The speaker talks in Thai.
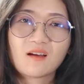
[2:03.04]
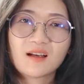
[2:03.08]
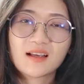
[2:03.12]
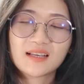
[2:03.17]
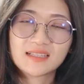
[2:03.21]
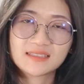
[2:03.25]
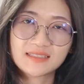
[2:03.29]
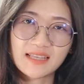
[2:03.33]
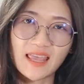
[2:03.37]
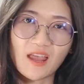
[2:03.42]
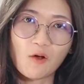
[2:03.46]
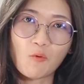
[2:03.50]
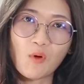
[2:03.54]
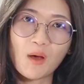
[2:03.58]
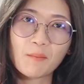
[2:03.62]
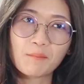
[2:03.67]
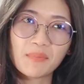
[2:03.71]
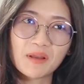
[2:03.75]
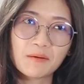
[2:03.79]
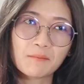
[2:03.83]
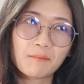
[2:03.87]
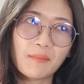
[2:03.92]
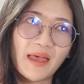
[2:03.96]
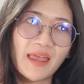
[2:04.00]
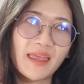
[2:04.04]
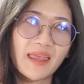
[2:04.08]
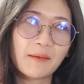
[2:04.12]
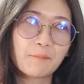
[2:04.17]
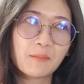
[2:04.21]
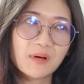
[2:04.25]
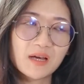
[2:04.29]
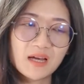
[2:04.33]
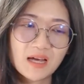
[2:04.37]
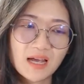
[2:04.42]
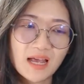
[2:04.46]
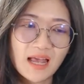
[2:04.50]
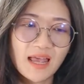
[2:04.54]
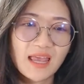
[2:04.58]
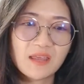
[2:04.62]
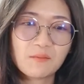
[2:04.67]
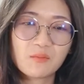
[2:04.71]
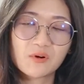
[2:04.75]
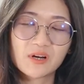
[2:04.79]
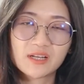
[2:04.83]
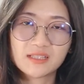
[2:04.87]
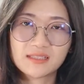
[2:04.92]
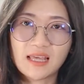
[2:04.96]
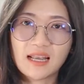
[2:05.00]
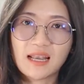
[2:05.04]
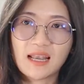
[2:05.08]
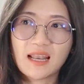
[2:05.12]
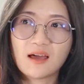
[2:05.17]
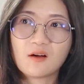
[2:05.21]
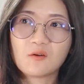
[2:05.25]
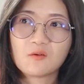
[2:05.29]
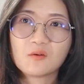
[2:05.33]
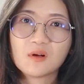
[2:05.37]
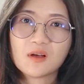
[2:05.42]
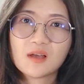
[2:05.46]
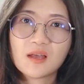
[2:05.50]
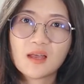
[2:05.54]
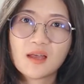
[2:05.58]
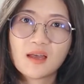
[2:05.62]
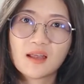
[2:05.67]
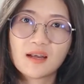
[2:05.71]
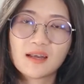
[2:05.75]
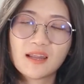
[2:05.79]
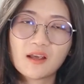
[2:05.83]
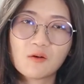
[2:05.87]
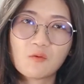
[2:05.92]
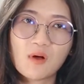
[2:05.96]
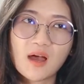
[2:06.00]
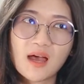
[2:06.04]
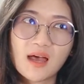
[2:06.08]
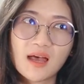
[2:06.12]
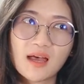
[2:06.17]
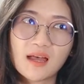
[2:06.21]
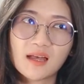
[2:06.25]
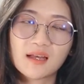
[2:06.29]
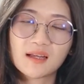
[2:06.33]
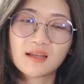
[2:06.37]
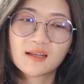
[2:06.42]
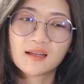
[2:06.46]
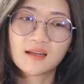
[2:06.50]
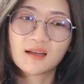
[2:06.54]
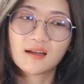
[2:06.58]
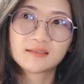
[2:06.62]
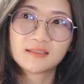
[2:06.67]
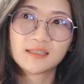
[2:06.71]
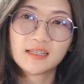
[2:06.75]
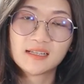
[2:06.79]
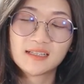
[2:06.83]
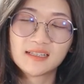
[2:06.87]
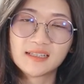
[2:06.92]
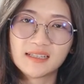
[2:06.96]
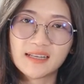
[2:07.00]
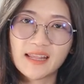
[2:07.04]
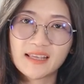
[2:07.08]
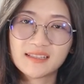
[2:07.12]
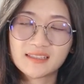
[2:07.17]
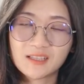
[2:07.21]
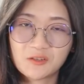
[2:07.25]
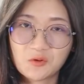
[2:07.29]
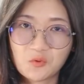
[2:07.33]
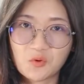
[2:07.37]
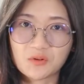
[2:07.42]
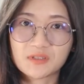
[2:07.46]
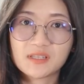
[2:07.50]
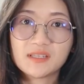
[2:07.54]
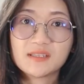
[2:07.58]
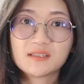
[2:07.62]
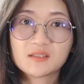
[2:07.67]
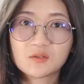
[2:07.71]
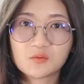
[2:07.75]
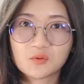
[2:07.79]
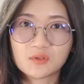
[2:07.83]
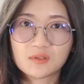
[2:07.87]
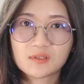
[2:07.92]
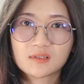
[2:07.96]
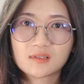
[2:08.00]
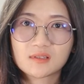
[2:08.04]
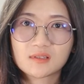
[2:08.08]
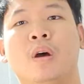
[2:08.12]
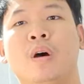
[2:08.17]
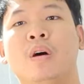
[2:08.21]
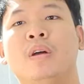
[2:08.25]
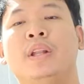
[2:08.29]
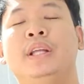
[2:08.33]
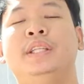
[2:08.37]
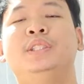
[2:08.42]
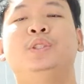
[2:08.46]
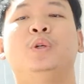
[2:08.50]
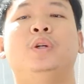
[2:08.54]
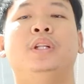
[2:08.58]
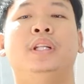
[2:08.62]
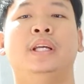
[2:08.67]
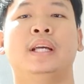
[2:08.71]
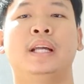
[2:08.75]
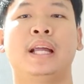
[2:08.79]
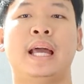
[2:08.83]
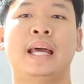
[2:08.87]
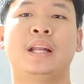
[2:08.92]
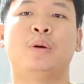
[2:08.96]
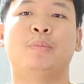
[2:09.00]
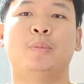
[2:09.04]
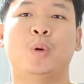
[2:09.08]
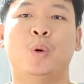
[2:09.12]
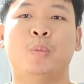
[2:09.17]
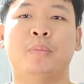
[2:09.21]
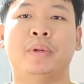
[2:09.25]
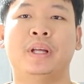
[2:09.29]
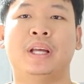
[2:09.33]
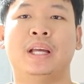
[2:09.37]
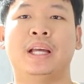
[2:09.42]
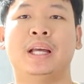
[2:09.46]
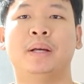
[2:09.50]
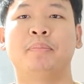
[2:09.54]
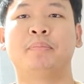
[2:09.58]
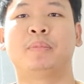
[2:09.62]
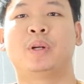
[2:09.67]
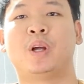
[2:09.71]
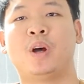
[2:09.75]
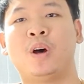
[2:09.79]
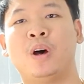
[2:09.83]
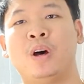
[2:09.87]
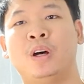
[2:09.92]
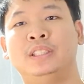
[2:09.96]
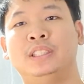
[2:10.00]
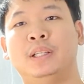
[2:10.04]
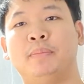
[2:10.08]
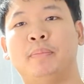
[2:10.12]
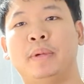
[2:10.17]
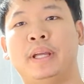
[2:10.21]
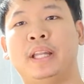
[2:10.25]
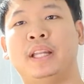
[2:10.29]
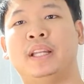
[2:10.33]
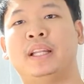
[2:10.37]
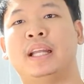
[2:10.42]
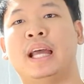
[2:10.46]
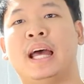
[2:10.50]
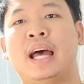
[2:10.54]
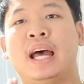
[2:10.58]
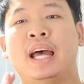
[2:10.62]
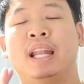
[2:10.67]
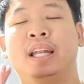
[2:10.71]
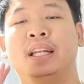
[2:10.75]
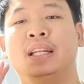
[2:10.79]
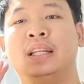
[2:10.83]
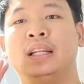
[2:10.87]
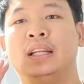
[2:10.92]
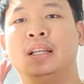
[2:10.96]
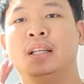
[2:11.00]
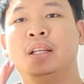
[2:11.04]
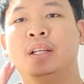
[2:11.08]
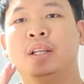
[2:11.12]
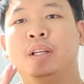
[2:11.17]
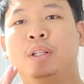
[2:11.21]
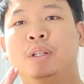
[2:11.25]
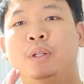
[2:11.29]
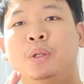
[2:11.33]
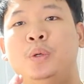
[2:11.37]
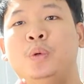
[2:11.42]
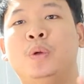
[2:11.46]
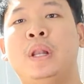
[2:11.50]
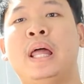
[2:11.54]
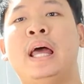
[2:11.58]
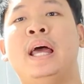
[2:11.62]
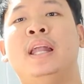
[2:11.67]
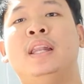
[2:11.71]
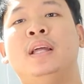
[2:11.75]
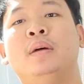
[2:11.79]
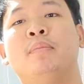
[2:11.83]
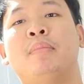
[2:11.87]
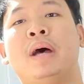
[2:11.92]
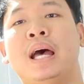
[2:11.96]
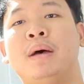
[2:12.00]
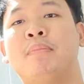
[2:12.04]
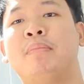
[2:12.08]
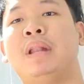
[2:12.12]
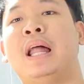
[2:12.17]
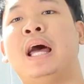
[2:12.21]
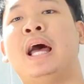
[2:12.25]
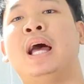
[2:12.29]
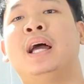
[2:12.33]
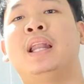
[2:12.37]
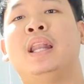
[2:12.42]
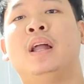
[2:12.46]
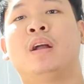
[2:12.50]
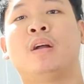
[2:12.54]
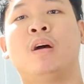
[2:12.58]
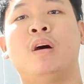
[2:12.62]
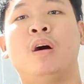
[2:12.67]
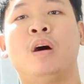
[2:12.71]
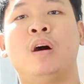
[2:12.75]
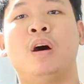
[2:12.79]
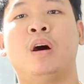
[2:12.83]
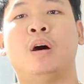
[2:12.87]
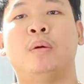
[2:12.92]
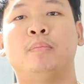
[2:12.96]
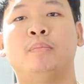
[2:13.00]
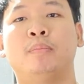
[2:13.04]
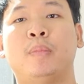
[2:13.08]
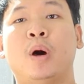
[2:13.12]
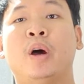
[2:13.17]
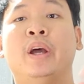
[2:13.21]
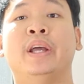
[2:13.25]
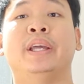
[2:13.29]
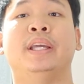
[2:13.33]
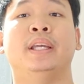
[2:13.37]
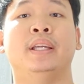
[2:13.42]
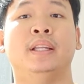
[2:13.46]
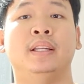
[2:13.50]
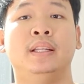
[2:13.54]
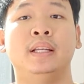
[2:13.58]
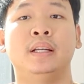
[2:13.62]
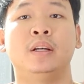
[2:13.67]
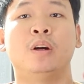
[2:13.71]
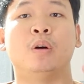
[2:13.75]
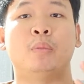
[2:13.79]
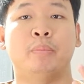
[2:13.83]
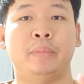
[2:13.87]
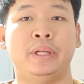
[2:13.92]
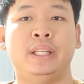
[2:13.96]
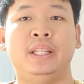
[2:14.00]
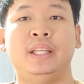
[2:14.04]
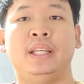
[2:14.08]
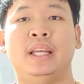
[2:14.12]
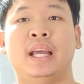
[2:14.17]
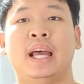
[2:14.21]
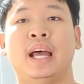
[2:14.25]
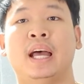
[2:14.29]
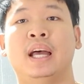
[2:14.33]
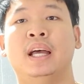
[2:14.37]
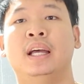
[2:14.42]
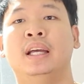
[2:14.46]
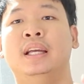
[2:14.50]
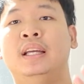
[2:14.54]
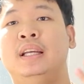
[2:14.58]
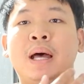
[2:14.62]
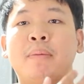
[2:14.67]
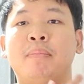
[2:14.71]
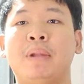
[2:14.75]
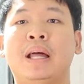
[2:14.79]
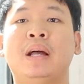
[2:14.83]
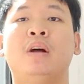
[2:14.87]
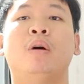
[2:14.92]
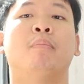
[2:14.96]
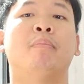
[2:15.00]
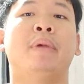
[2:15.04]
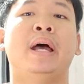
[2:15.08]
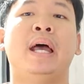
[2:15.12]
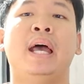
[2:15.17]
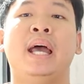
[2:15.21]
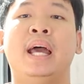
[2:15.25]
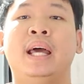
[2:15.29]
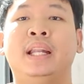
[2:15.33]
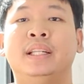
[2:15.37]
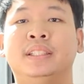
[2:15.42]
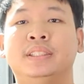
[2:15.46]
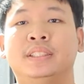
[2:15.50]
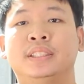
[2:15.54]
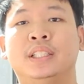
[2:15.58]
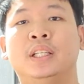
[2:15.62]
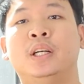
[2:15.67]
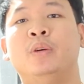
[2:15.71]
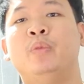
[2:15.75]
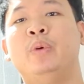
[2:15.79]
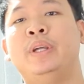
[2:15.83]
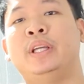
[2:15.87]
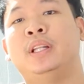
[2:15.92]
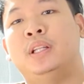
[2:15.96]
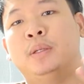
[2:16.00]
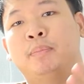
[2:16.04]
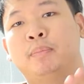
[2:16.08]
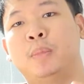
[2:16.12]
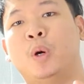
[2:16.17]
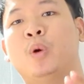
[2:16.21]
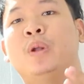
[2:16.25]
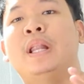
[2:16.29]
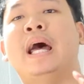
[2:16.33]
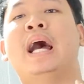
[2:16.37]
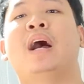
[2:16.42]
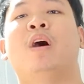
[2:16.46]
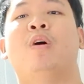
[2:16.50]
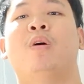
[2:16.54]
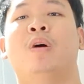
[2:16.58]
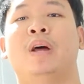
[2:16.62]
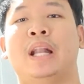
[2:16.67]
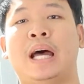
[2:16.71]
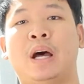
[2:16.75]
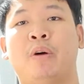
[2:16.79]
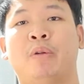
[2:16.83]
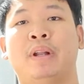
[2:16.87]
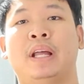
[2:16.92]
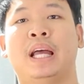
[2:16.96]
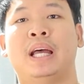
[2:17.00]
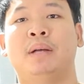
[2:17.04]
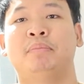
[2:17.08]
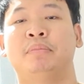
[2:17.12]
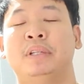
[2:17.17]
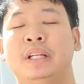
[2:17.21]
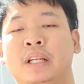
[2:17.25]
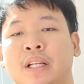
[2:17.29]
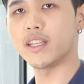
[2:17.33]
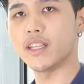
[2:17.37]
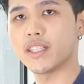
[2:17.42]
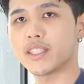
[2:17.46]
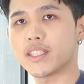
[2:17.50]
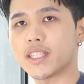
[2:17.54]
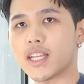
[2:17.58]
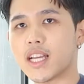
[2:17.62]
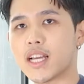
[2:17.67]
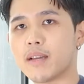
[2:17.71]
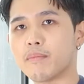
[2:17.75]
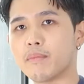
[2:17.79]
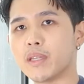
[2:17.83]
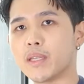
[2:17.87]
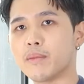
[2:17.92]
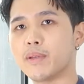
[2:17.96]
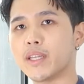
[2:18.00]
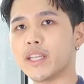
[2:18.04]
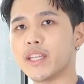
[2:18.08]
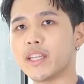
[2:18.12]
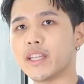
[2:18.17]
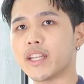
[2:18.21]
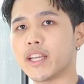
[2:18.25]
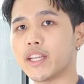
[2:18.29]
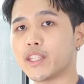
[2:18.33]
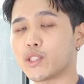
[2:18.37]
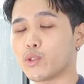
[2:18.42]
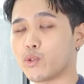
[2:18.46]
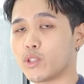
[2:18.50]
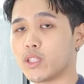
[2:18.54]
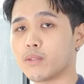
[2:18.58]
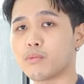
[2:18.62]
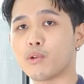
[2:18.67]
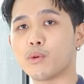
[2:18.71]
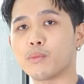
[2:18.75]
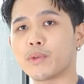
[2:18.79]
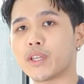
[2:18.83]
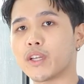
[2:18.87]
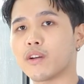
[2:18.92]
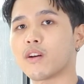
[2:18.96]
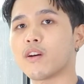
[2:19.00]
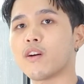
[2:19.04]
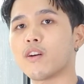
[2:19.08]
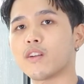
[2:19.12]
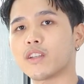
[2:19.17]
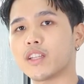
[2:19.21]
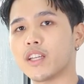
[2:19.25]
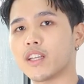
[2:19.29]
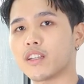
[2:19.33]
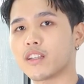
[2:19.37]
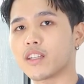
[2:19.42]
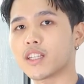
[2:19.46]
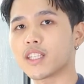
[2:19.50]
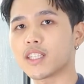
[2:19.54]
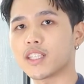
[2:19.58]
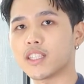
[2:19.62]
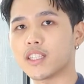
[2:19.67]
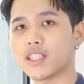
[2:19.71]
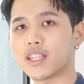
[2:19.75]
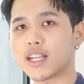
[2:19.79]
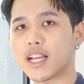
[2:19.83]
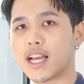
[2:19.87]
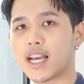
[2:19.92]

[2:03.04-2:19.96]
แล้วก็กระแสความเป็นไปเพื่อให้บริษัทเราเรียกว่าเดินได้สะดวกที่สุดก็ในส่วนเนื้องานของผมนะครับก็จะเป็นการดูแลเรื่องภาพลักษณ์แล้วก็ปล่อยเรื่องของมีเดียภาพลักษณ์ของแบรนด์เซอร์วิสหรือโปรดักต์ของเรานะครับ HRBP ในส่วนที่ผมเกี่ยวข้องเนี่ยก็คือ